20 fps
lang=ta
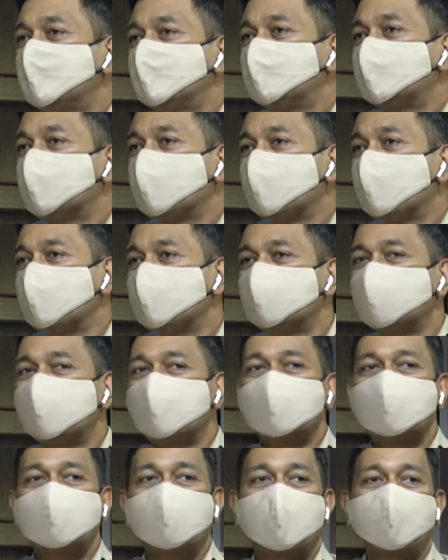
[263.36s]
சென்னை சிட்டி
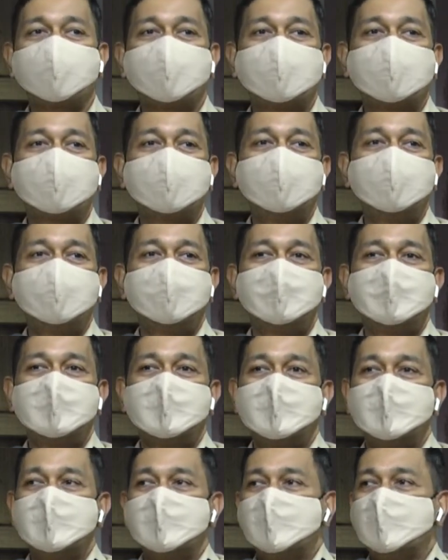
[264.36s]
சார்பாக
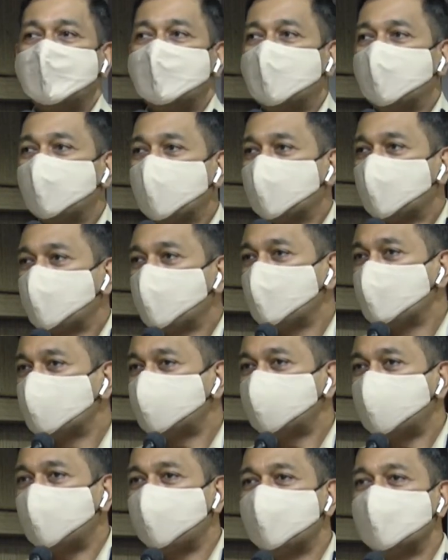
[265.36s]
நம்ம போலீஸ்
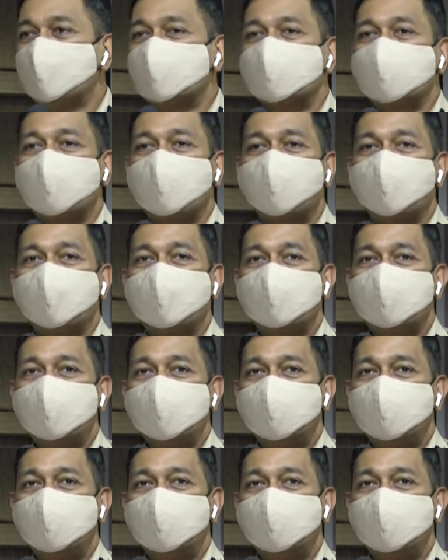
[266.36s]
ஃபேமிலி சார்பாக